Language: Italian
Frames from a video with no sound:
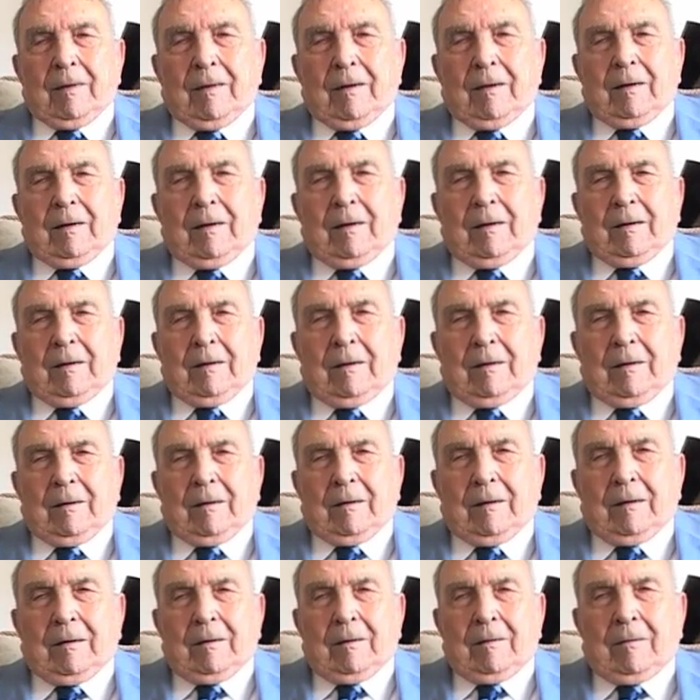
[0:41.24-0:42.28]

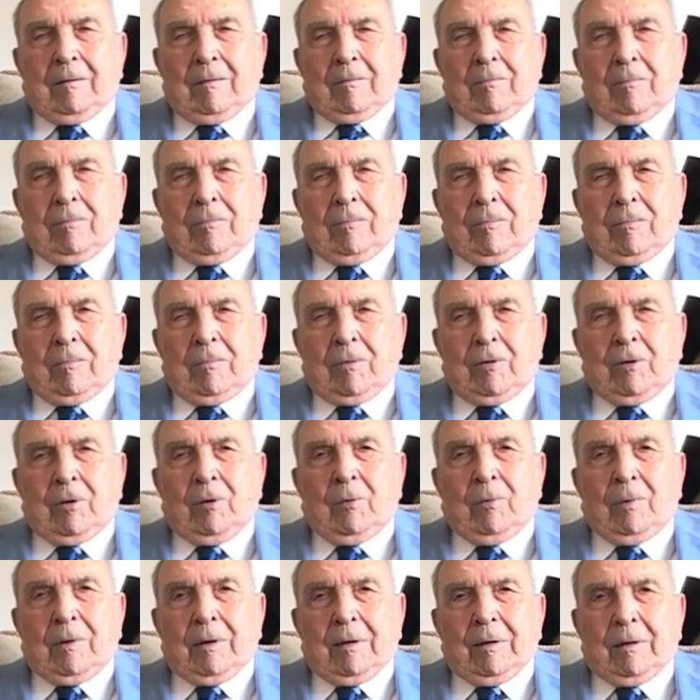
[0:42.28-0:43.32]
eh,
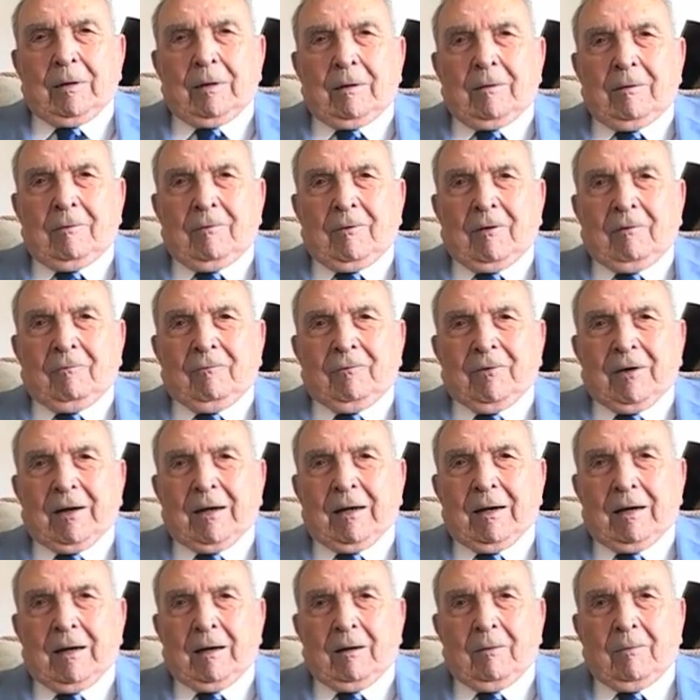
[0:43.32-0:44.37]
a
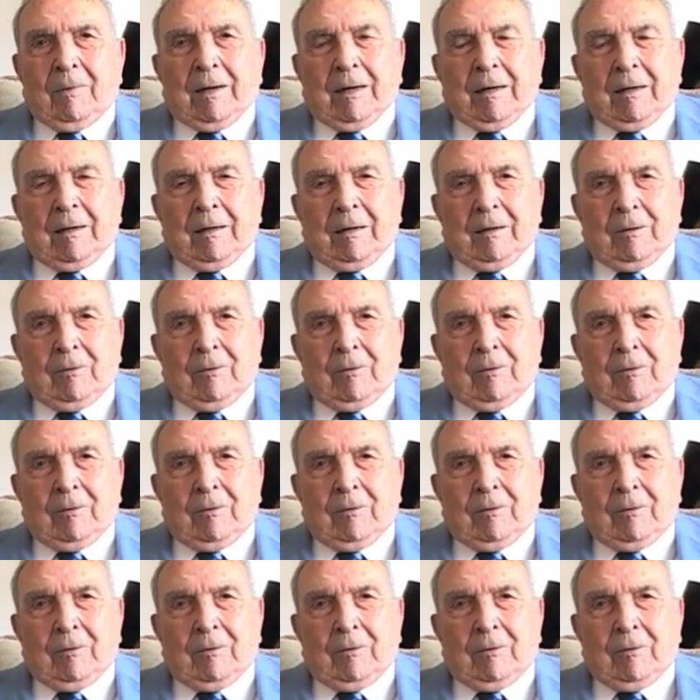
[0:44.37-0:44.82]
fare la guardia